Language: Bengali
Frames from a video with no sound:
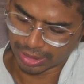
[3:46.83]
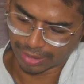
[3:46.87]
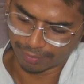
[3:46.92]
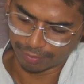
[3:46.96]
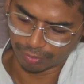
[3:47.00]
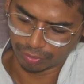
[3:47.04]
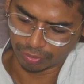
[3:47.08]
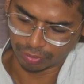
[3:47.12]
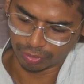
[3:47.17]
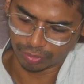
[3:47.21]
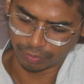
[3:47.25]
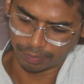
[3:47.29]

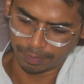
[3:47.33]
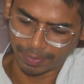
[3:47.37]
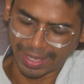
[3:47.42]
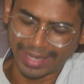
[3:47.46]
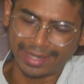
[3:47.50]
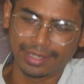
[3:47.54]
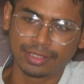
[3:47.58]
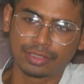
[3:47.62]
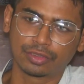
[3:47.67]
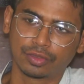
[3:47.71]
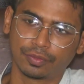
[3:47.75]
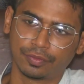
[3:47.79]
এবং
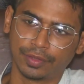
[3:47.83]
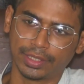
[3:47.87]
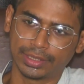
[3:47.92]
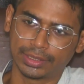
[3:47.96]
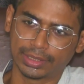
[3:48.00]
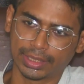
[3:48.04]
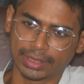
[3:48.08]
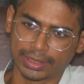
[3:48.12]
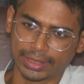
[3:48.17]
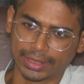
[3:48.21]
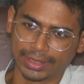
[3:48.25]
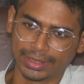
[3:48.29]
প্যারেন্টসও ফেক
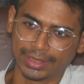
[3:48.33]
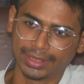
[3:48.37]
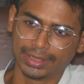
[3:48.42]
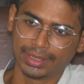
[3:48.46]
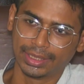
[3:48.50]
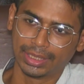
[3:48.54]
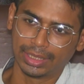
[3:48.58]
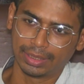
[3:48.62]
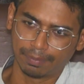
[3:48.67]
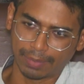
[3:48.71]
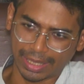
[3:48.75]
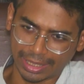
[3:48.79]
থাকে
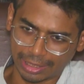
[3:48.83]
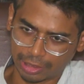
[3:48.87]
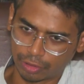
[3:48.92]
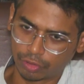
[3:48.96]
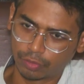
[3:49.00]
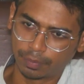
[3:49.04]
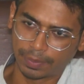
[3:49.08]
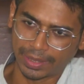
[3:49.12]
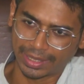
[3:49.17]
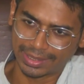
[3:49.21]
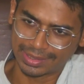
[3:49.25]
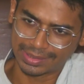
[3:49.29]

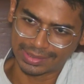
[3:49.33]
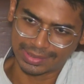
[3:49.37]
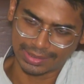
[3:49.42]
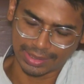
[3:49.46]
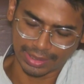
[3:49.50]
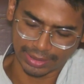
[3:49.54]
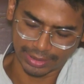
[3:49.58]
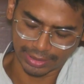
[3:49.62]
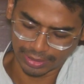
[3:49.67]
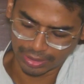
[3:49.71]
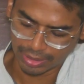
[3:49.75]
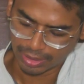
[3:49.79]
বানানো প্যারেন্টস
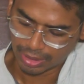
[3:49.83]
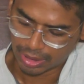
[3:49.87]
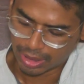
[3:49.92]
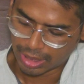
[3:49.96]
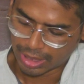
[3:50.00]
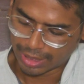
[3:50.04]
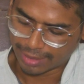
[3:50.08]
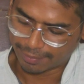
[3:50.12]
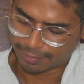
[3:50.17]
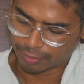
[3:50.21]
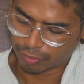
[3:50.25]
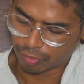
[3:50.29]
থাকে
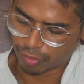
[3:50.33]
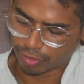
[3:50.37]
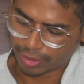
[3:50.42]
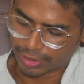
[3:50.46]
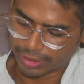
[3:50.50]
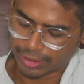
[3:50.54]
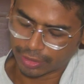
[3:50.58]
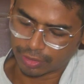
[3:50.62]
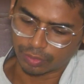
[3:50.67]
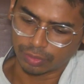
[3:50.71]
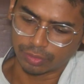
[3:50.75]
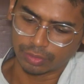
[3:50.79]
এবং
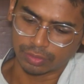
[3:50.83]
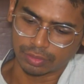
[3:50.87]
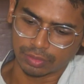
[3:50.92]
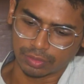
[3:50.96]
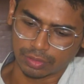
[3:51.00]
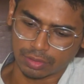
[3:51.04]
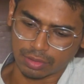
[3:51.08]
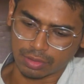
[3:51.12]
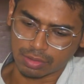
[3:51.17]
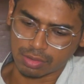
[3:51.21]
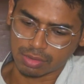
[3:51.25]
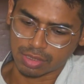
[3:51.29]
অনেকে তো
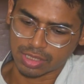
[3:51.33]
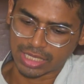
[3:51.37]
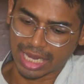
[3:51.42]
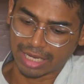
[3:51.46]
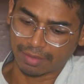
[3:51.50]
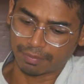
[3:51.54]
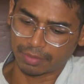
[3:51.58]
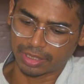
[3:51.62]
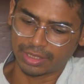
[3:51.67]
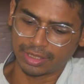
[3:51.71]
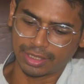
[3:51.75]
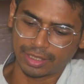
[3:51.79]

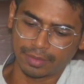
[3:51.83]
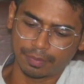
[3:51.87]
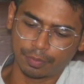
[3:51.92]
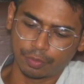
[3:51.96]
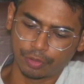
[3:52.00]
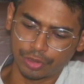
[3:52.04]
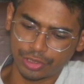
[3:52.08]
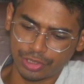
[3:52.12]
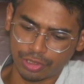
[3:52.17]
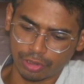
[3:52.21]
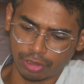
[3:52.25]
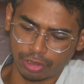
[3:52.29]
সাংবাদিকের
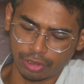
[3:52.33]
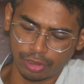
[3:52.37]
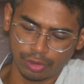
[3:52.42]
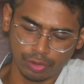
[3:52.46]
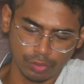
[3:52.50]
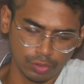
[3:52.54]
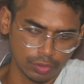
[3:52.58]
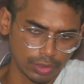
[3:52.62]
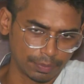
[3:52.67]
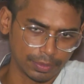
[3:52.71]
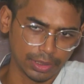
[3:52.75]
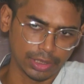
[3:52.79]

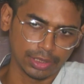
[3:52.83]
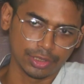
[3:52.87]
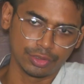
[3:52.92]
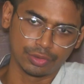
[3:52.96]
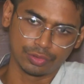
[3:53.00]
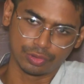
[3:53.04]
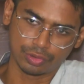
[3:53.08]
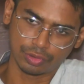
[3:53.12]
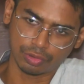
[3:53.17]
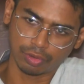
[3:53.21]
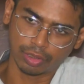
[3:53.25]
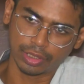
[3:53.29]
পরিচয়ও আপনার
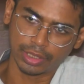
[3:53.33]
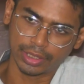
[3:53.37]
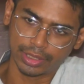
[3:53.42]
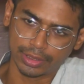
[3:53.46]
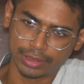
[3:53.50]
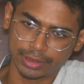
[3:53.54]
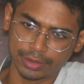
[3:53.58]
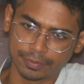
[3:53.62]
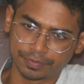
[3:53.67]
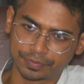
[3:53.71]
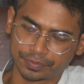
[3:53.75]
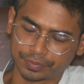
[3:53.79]
ইউজ করে আর
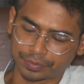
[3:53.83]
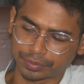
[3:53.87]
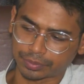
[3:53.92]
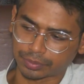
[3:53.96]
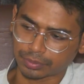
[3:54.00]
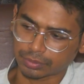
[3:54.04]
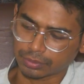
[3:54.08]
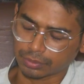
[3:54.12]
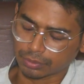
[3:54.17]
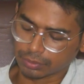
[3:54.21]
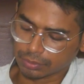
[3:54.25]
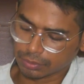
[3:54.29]
কি
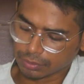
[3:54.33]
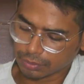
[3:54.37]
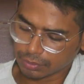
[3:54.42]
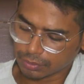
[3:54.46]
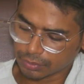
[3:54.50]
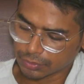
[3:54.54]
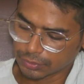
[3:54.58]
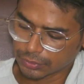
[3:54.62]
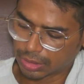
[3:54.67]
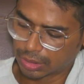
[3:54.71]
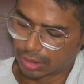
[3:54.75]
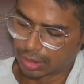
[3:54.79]

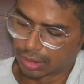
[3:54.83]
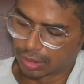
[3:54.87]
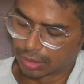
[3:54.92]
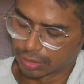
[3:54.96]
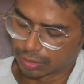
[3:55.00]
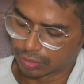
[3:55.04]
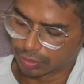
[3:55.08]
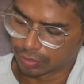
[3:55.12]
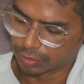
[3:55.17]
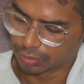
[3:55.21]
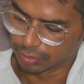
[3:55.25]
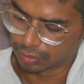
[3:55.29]

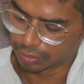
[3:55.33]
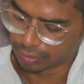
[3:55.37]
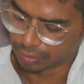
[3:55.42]
তো